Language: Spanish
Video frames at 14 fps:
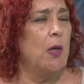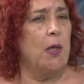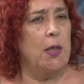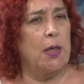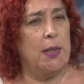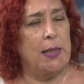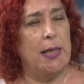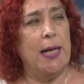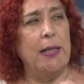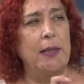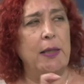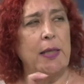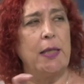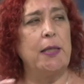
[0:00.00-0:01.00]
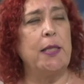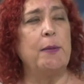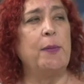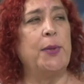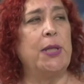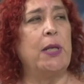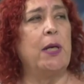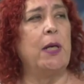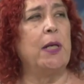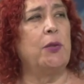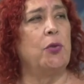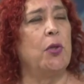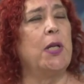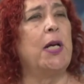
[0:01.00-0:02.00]
están íntimamente
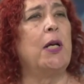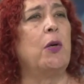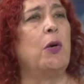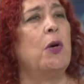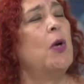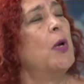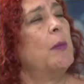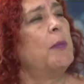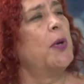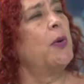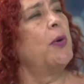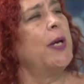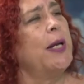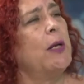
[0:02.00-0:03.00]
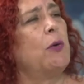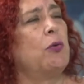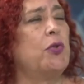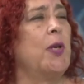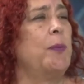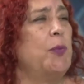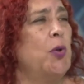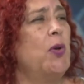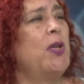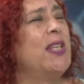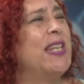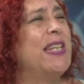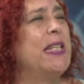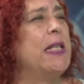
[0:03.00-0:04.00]
relacionados, pero el concepto de
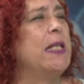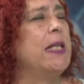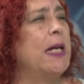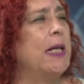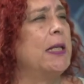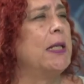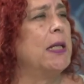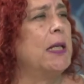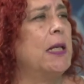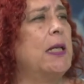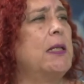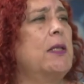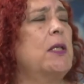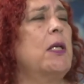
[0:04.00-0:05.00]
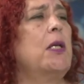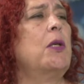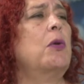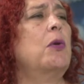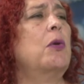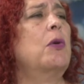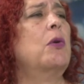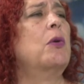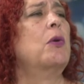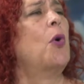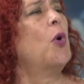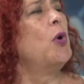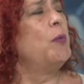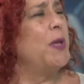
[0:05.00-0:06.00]
dignidad ha sido
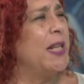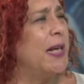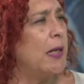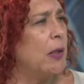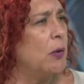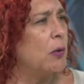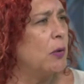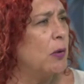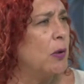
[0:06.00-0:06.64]
olvidado.